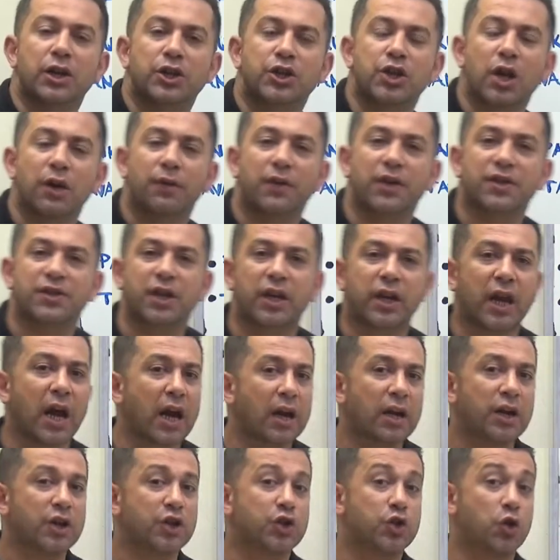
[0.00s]
çevresine
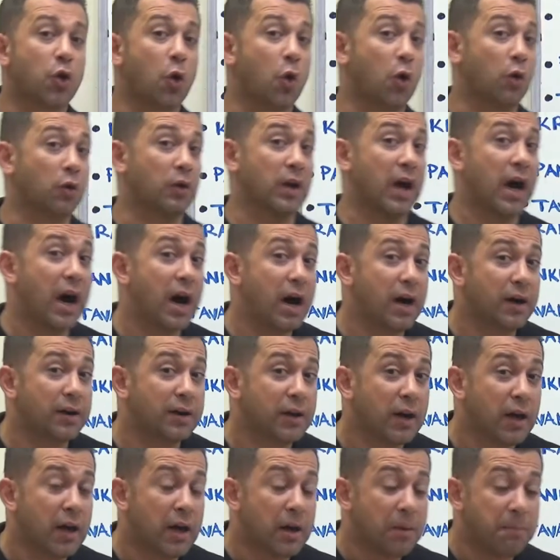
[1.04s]
yerleşiyorlar.
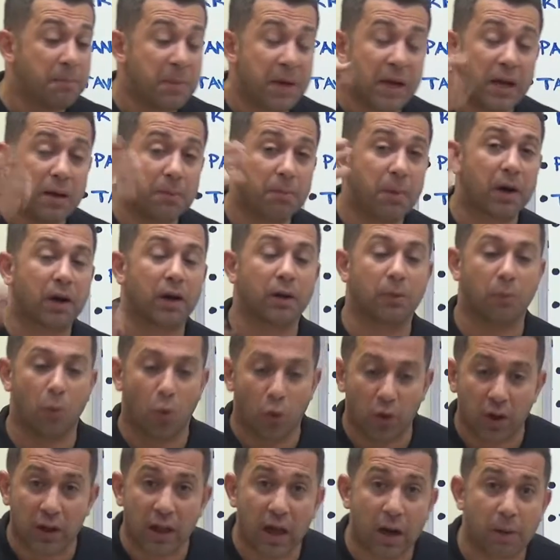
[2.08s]
Bilin bakalım
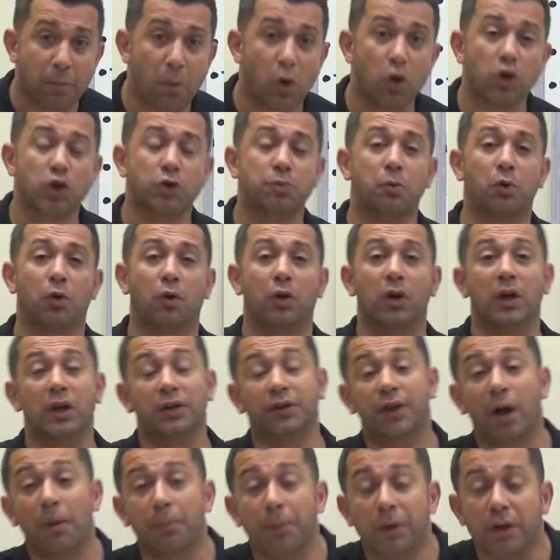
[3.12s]
oralar boş mu?
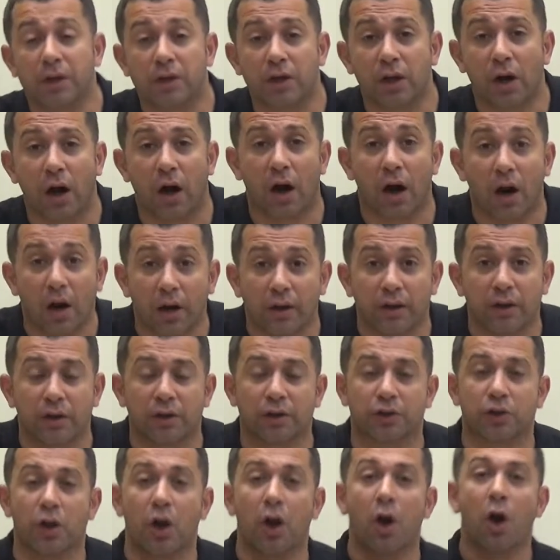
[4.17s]
Tabii ki
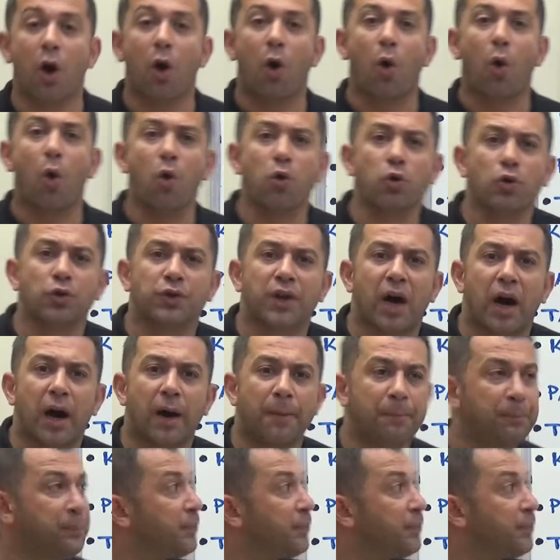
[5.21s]
hayır. Orada